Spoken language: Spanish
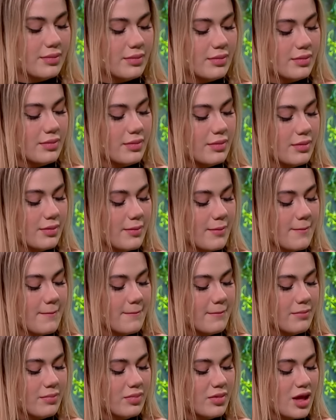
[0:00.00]
gusta hablar para que
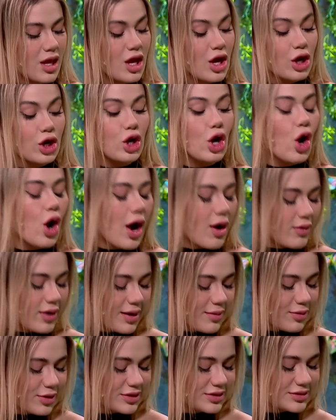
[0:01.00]
charlemos No,
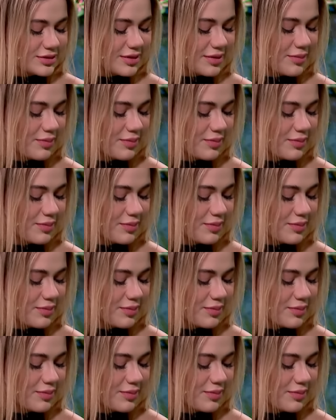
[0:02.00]
hablemos.